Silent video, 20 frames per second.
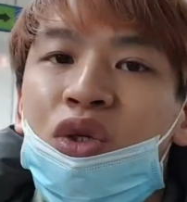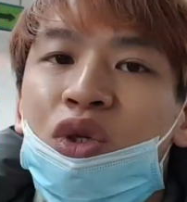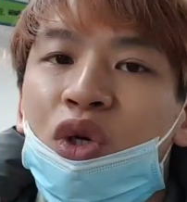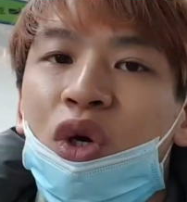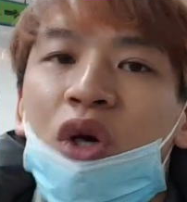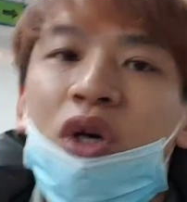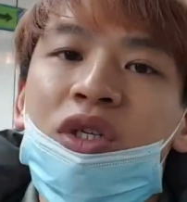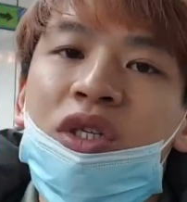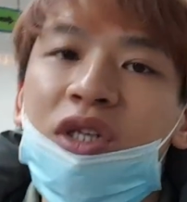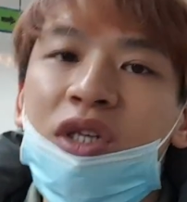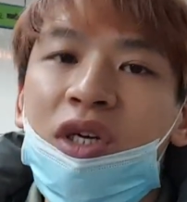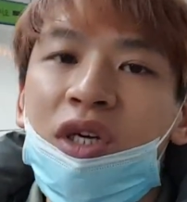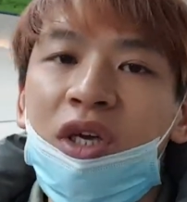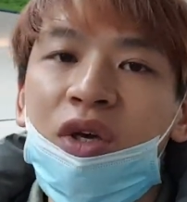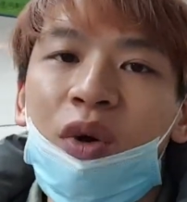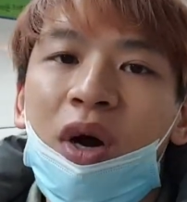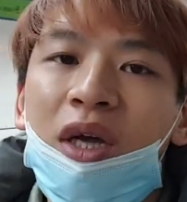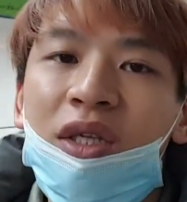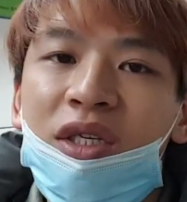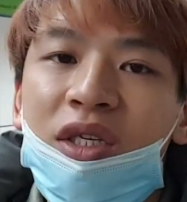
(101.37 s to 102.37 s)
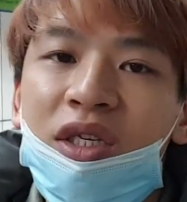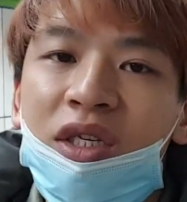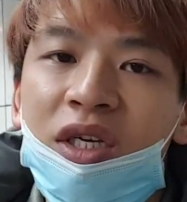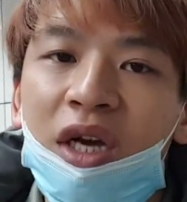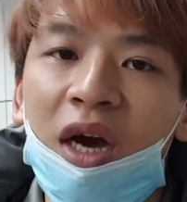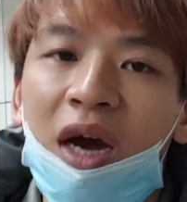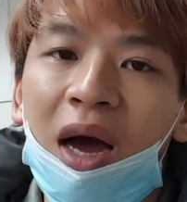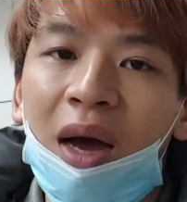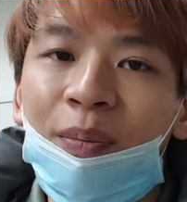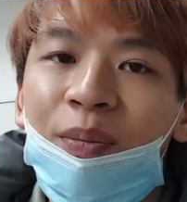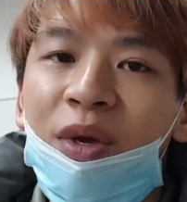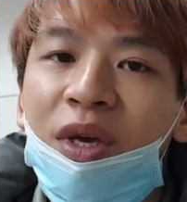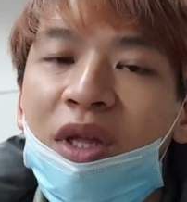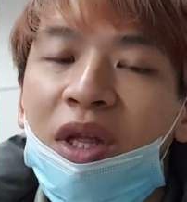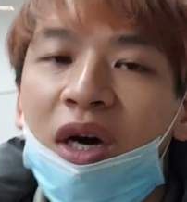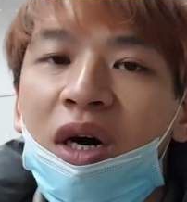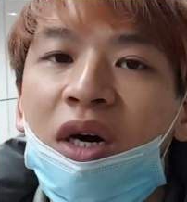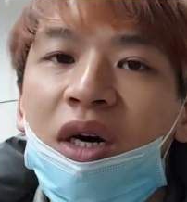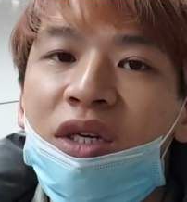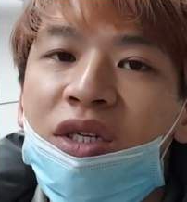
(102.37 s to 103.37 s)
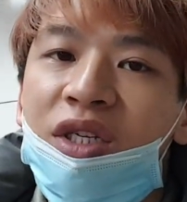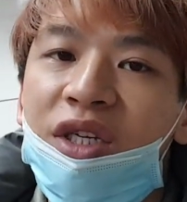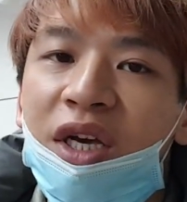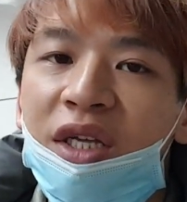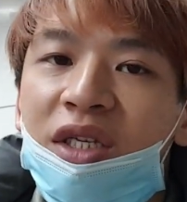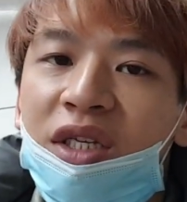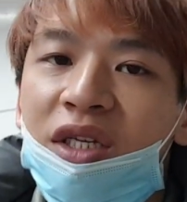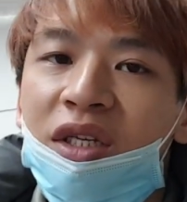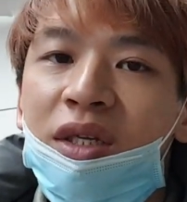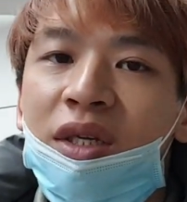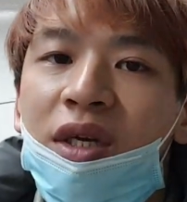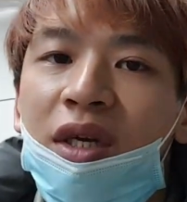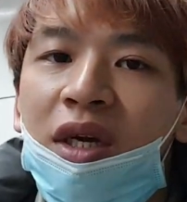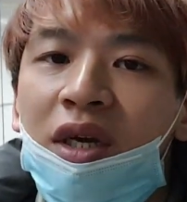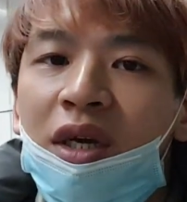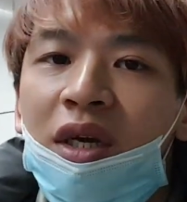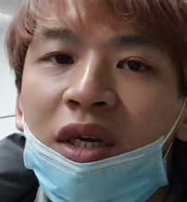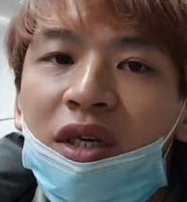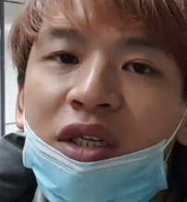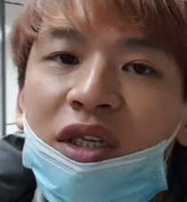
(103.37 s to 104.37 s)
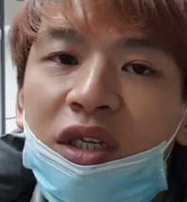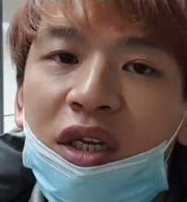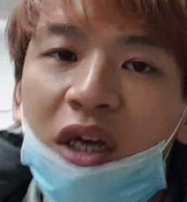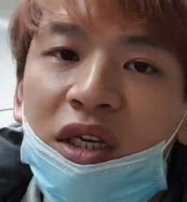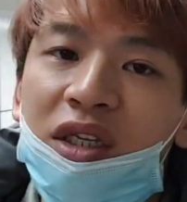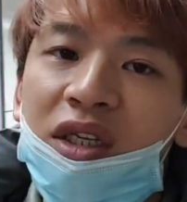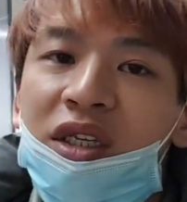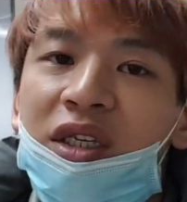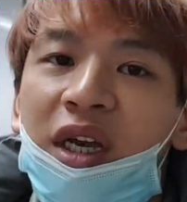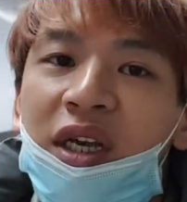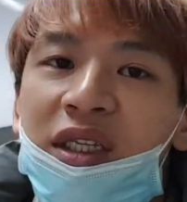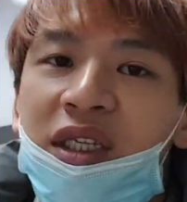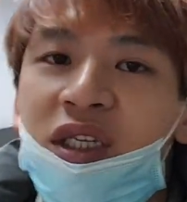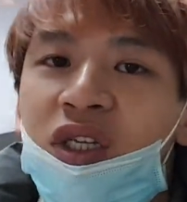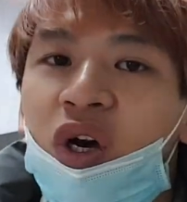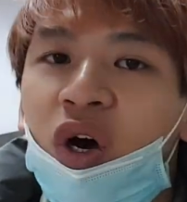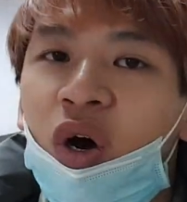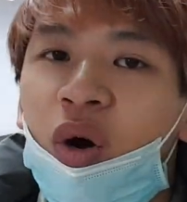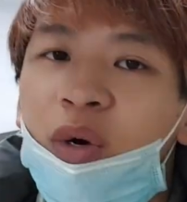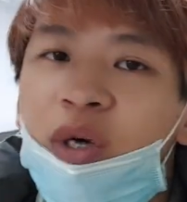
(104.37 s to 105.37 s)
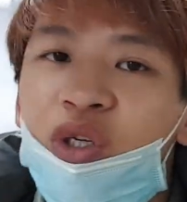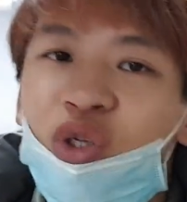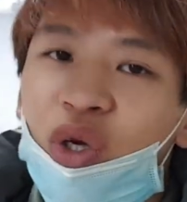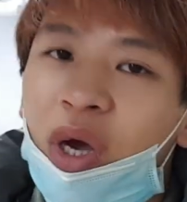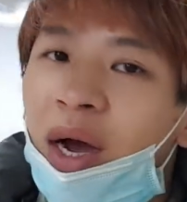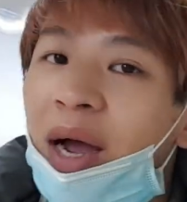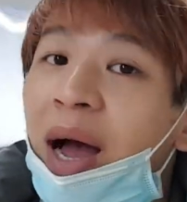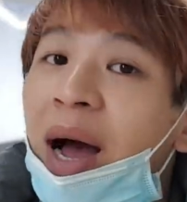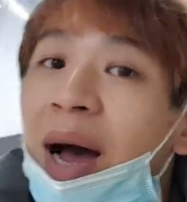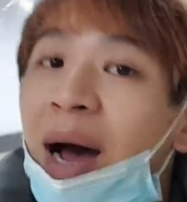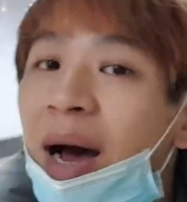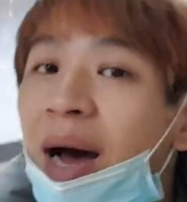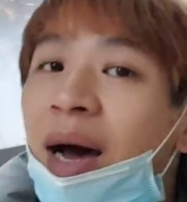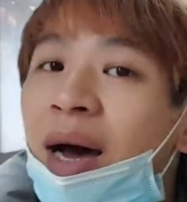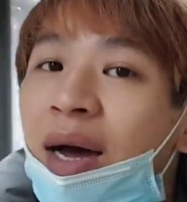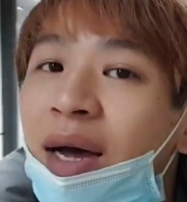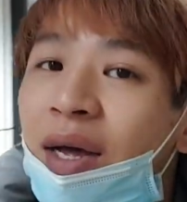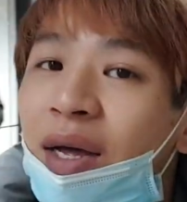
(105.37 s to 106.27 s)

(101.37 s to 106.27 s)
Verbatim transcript: 最后是一万七千韩币的现金，记得是现金哦，不能刷卡。